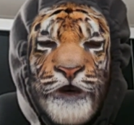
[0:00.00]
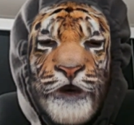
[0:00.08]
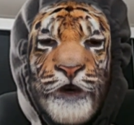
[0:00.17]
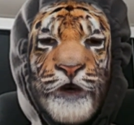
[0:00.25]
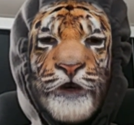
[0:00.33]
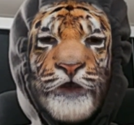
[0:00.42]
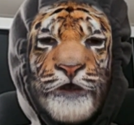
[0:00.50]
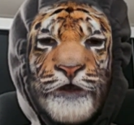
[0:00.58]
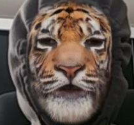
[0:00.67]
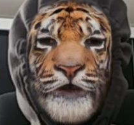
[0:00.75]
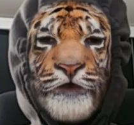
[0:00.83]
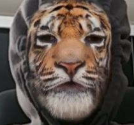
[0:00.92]
E
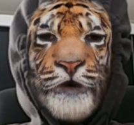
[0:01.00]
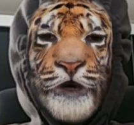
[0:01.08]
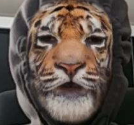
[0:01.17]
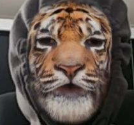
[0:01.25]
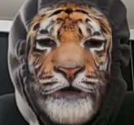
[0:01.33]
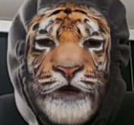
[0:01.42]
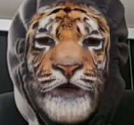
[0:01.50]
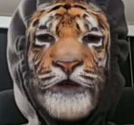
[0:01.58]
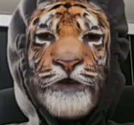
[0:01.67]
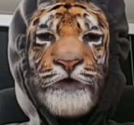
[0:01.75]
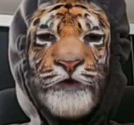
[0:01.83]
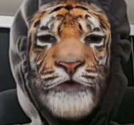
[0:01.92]
pede para
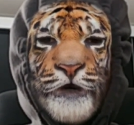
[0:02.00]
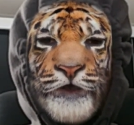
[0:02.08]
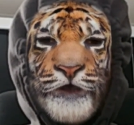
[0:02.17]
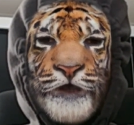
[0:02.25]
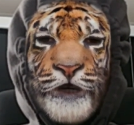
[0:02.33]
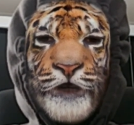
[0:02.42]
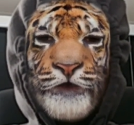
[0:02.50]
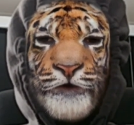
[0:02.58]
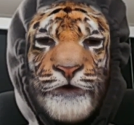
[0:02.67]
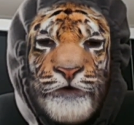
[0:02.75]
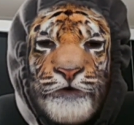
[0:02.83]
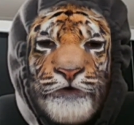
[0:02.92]
compartilhar todos
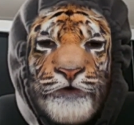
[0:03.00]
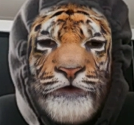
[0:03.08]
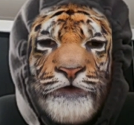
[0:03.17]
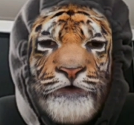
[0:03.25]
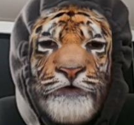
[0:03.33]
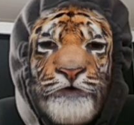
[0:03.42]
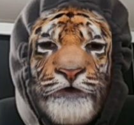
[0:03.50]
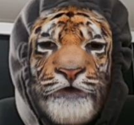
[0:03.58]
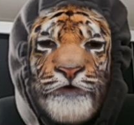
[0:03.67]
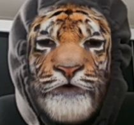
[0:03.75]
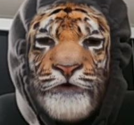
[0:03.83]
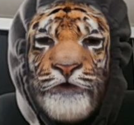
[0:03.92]
os nossos vídeos,
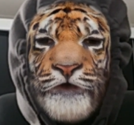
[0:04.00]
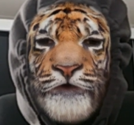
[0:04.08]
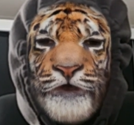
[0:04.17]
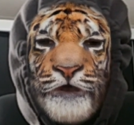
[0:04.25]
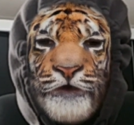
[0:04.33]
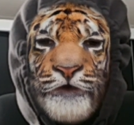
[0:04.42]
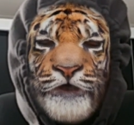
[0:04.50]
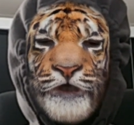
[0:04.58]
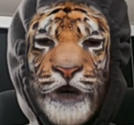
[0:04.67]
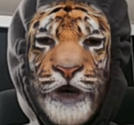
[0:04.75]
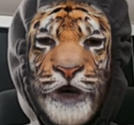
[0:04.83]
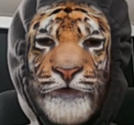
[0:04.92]
tudo que você gostar,
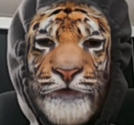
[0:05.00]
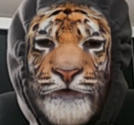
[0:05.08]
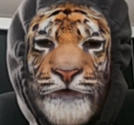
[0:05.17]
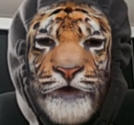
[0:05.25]
né?